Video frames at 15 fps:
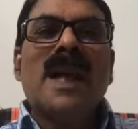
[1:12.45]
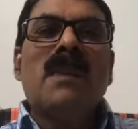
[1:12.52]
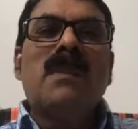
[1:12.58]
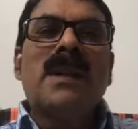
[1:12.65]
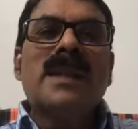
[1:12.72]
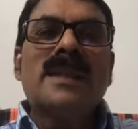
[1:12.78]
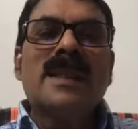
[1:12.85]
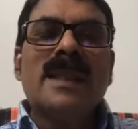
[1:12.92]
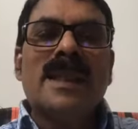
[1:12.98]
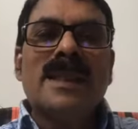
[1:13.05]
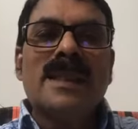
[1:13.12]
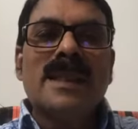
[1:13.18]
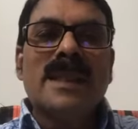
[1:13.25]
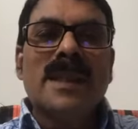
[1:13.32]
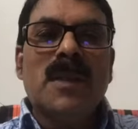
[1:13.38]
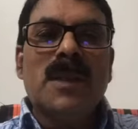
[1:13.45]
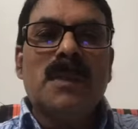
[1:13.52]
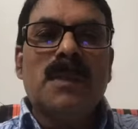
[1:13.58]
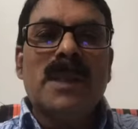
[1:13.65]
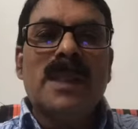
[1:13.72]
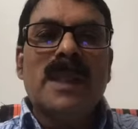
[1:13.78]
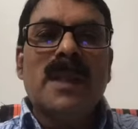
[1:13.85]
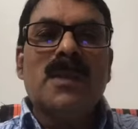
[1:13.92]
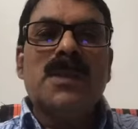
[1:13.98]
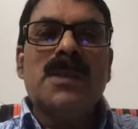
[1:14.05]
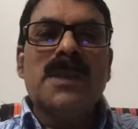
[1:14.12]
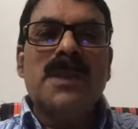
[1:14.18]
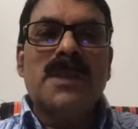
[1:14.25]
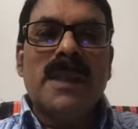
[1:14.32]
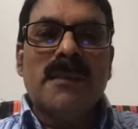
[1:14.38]
ఆ పర్సనాలిటీ డెవలప్మెంట్
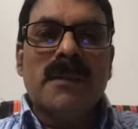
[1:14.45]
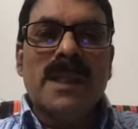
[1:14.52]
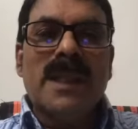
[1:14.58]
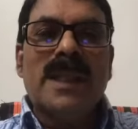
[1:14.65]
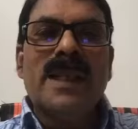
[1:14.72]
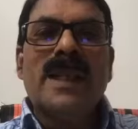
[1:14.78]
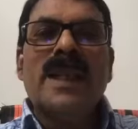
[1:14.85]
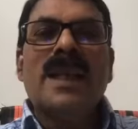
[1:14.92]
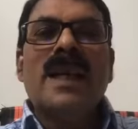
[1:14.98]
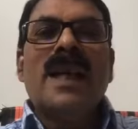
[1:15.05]
అవసరం ఎవరికి